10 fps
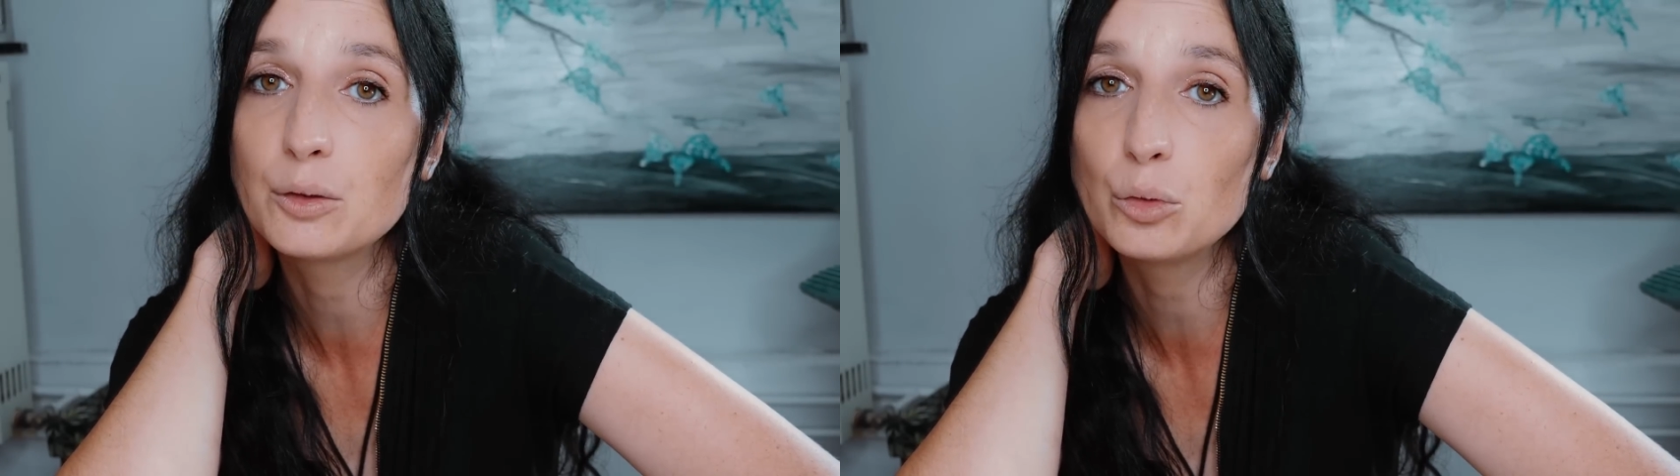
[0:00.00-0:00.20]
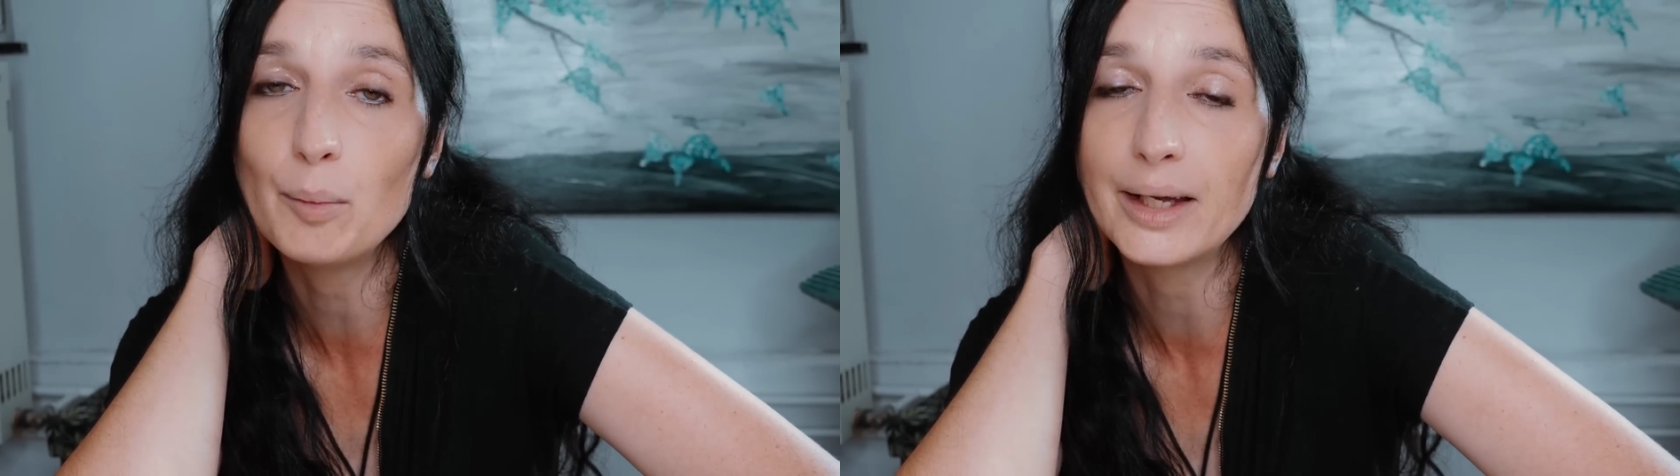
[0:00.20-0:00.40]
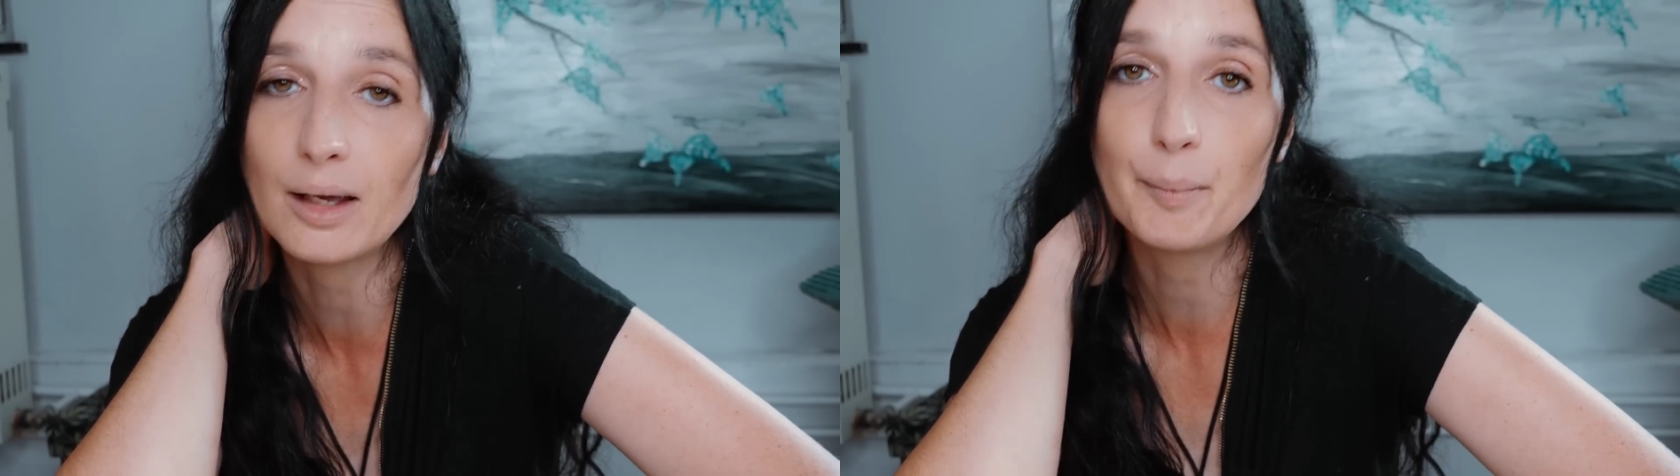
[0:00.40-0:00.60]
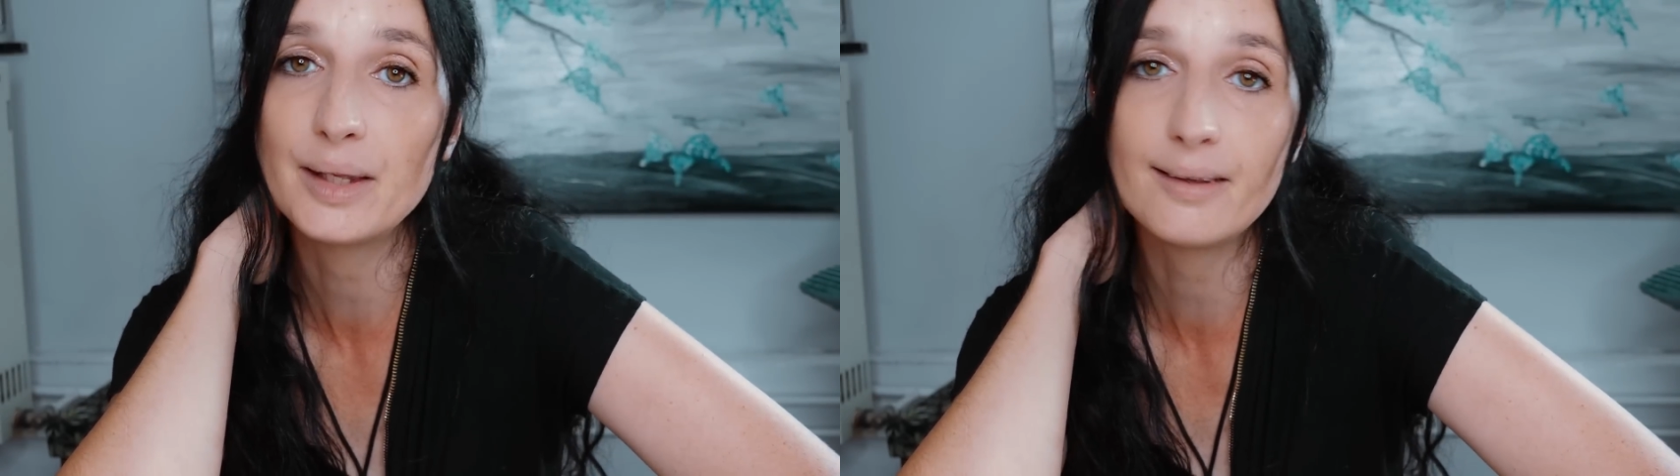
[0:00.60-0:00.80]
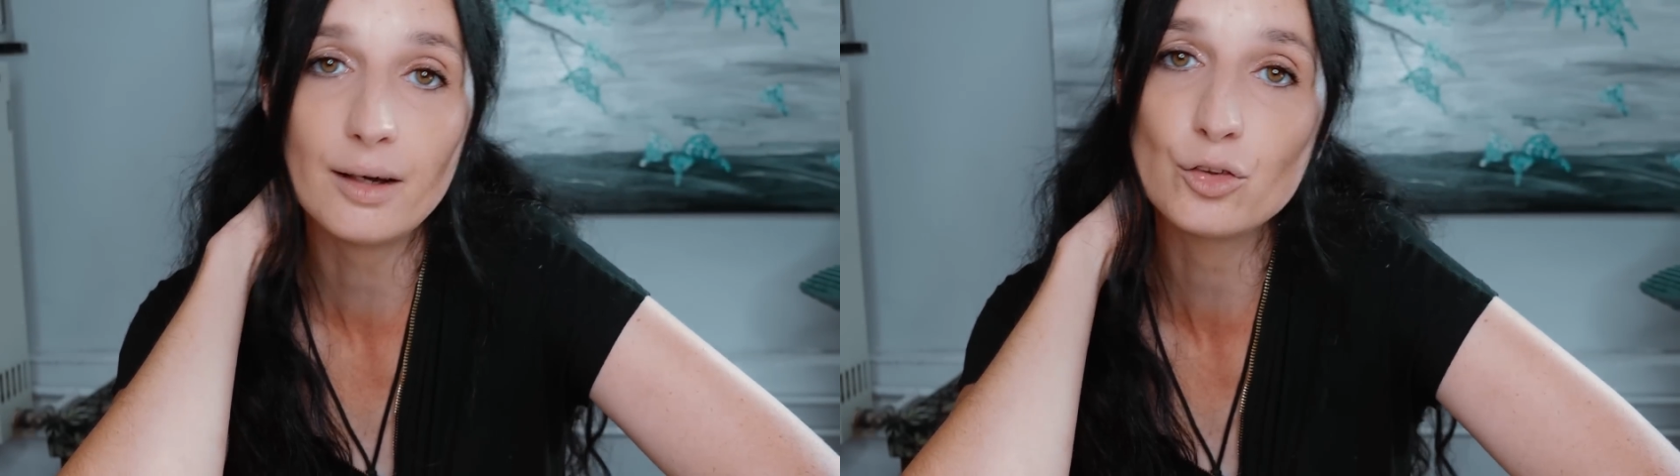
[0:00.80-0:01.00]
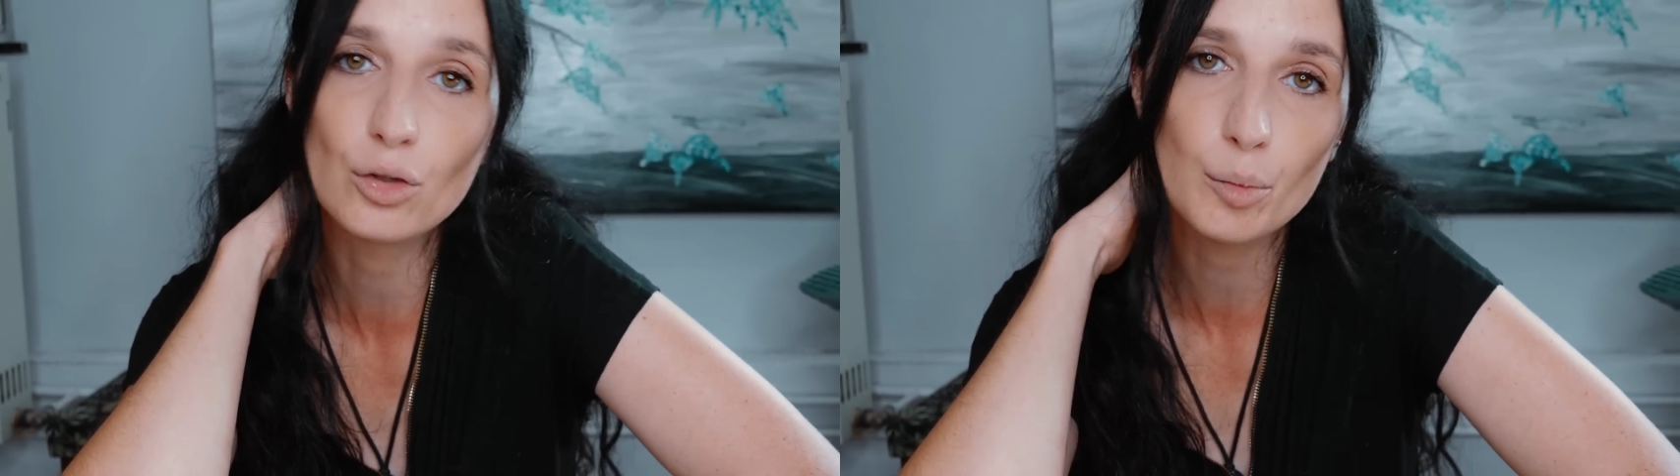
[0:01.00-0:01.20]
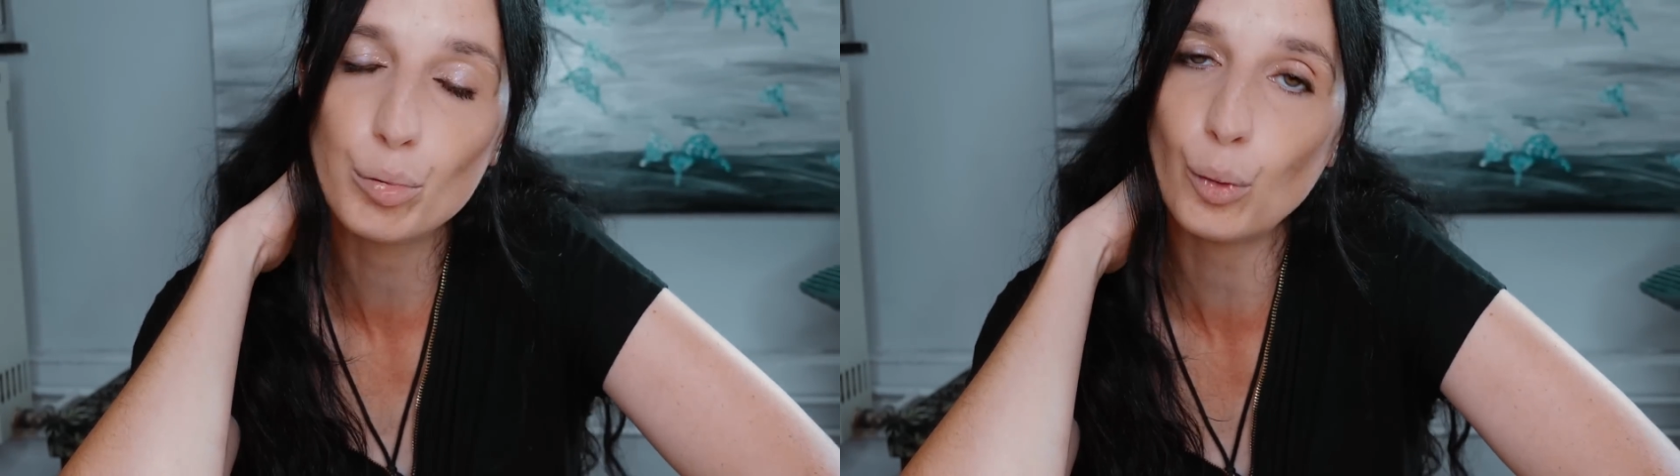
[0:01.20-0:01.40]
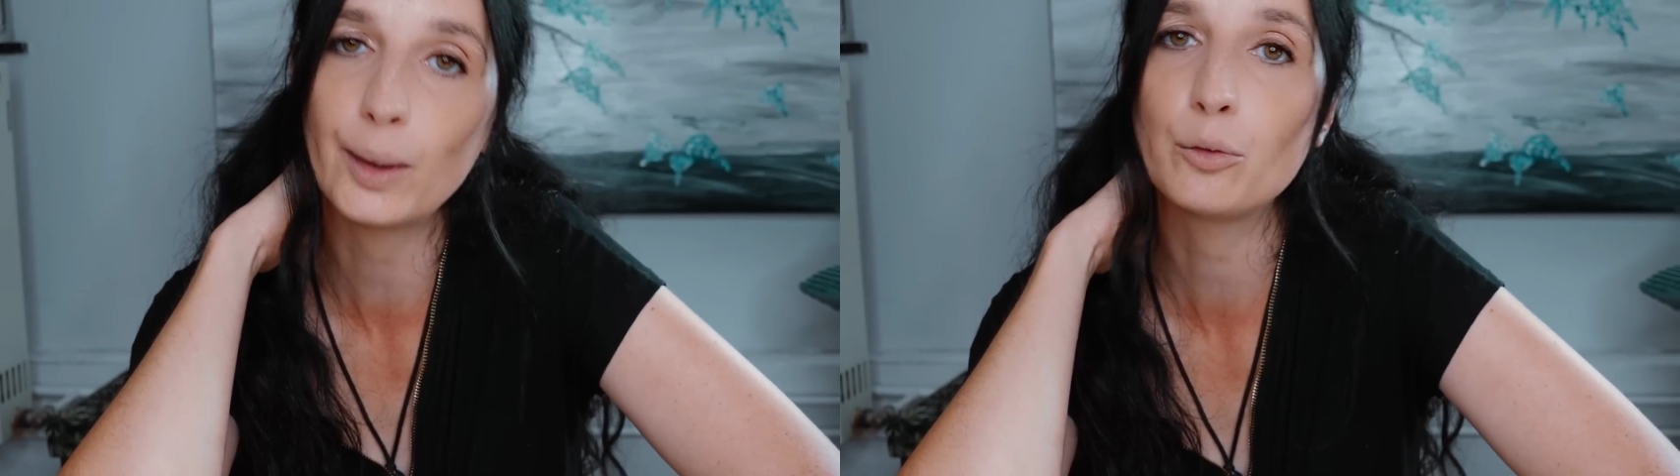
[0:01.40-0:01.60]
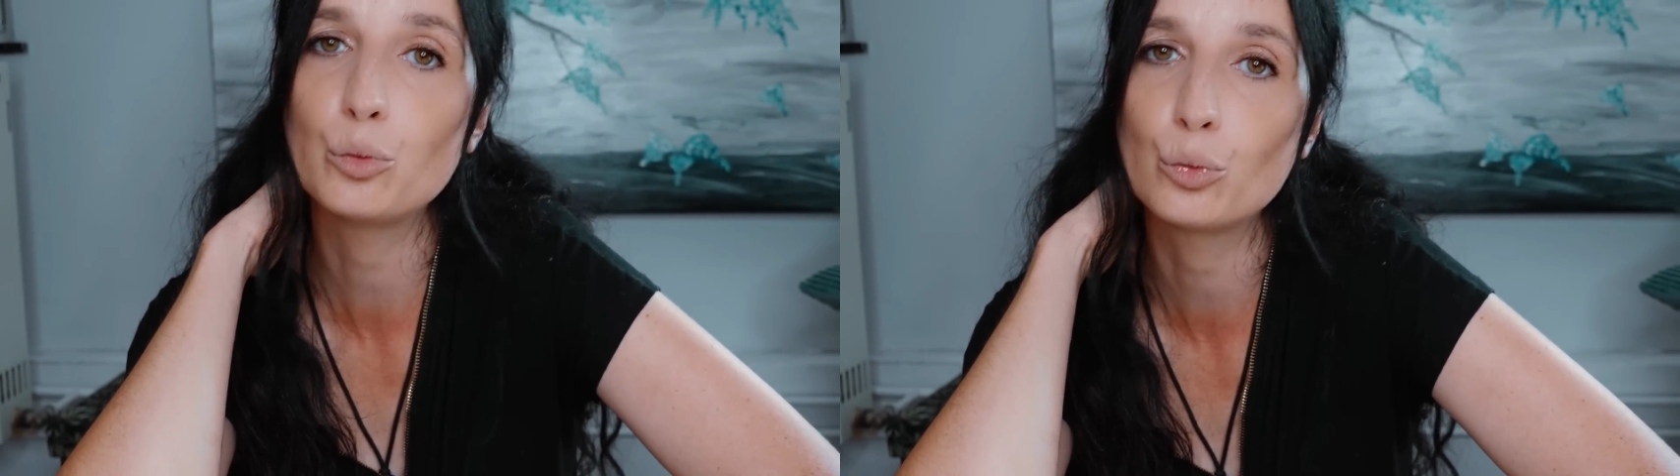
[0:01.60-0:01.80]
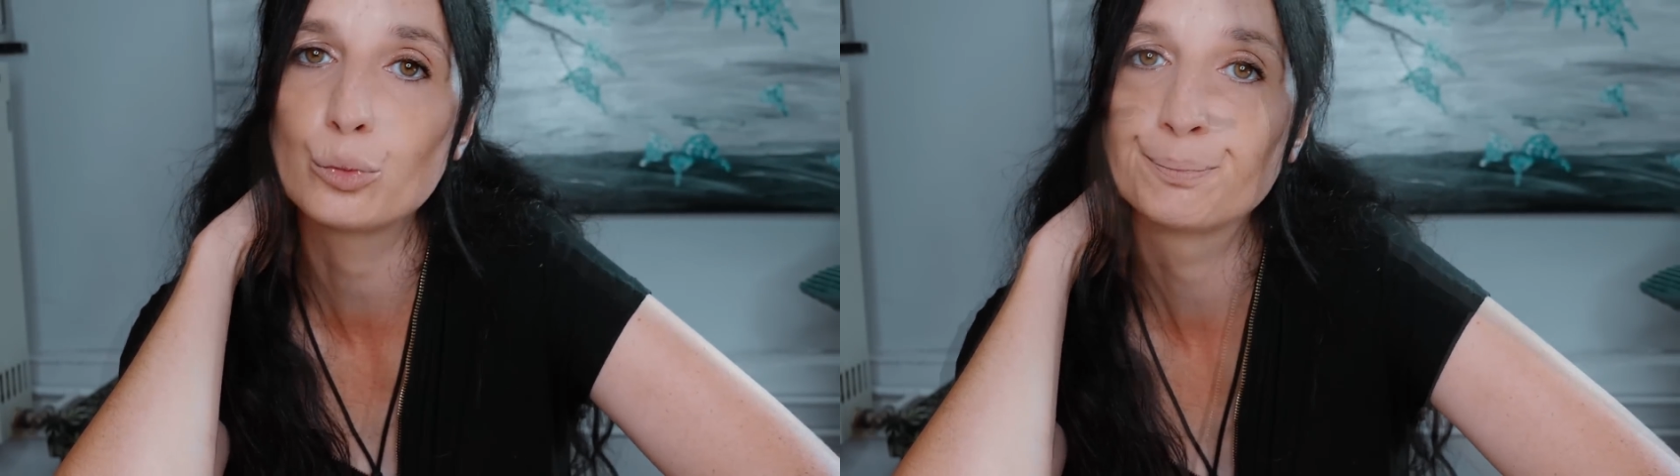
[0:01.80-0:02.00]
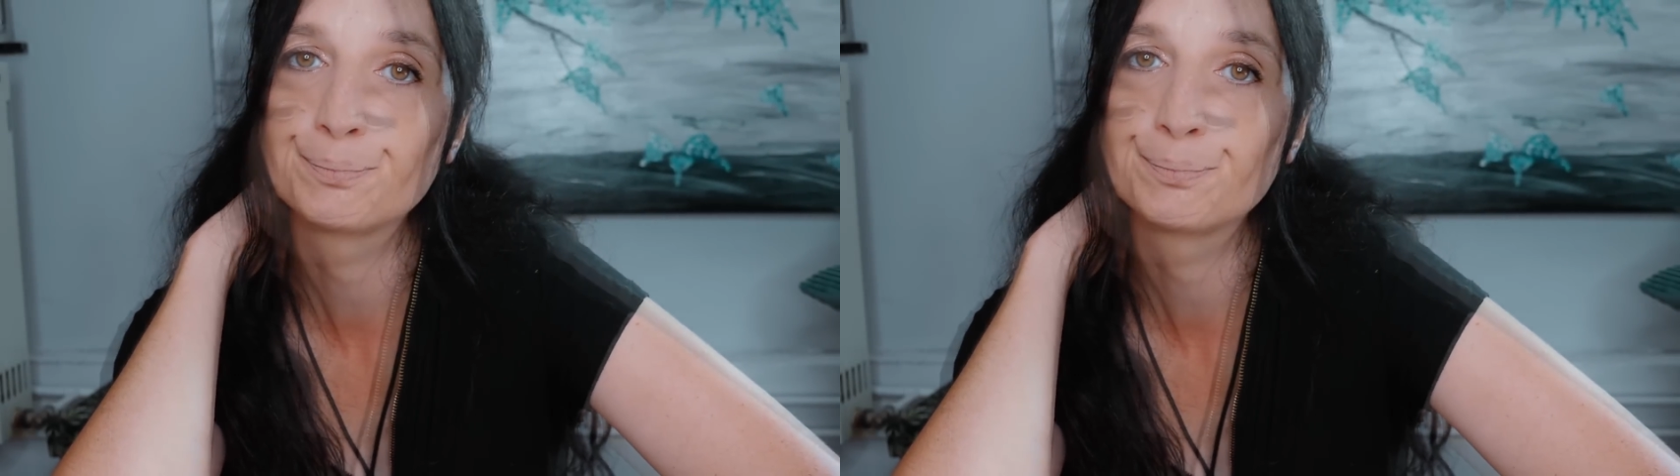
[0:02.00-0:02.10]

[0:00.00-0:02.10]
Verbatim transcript: cube avec un bêta, je n'ai plus rien du tout.